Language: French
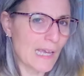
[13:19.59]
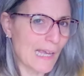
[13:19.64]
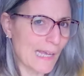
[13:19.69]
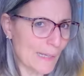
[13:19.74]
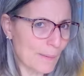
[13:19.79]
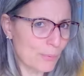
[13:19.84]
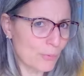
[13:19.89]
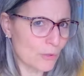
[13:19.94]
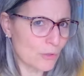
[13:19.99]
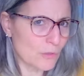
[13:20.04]

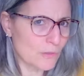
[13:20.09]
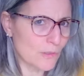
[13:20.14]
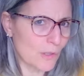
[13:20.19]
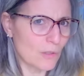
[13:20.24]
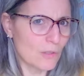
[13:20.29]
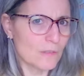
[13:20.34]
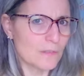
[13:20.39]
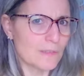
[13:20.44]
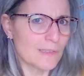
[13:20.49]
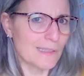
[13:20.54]
Et
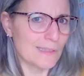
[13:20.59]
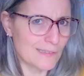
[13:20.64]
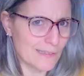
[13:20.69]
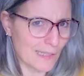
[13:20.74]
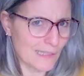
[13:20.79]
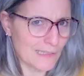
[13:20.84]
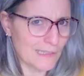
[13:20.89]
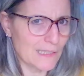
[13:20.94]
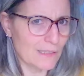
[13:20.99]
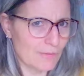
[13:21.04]
pourtant, c'est
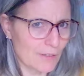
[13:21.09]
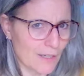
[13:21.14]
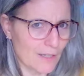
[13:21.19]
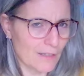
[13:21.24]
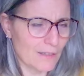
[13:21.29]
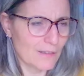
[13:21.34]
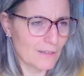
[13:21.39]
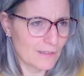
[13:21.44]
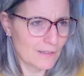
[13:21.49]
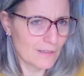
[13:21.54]
ça qui
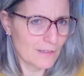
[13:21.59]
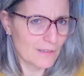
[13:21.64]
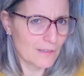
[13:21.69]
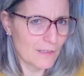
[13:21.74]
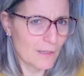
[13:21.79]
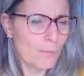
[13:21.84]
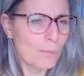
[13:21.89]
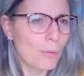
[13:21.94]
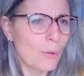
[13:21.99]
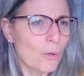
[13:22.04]
va
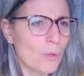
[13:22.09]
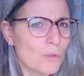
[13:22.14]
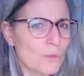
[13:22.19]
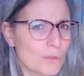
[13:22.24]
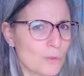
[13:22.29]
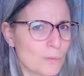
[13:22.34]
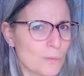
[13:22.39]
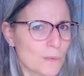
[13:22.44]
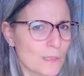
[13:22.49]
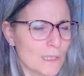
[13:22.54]

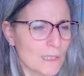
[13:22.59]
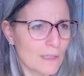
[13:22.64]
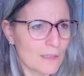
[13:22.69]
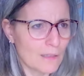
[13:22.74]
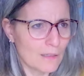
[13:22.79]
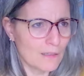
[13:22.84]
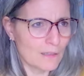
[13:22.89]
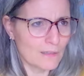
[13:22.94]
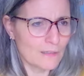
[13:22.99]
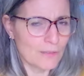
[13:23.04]
produire
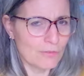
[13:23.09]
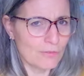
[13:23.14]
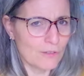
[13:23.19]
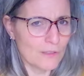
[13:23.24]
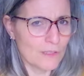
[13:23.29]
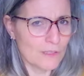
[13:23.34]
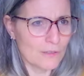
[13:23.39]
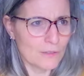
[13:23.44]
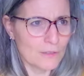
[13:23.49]
un effet...